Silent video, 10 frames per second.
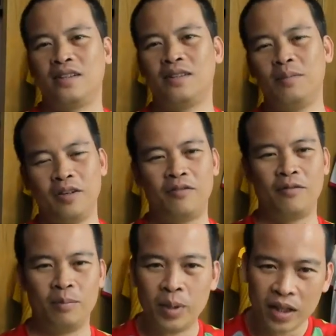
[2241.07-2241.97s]
mình
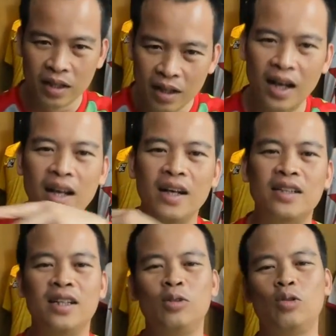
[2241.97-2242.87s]
mình đưa lên
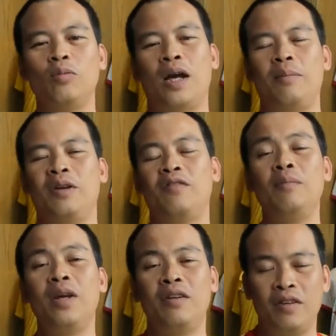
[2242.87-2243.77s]
trên youtube này mình
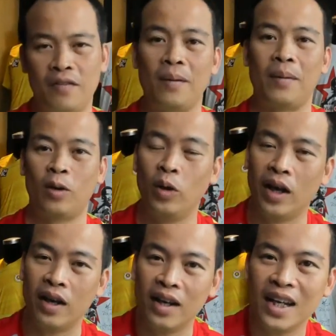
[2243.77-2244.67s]
vẫn bị vi phạm bản
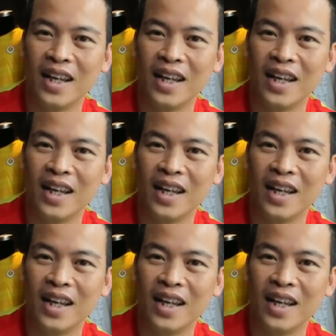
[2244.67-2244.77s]
quyền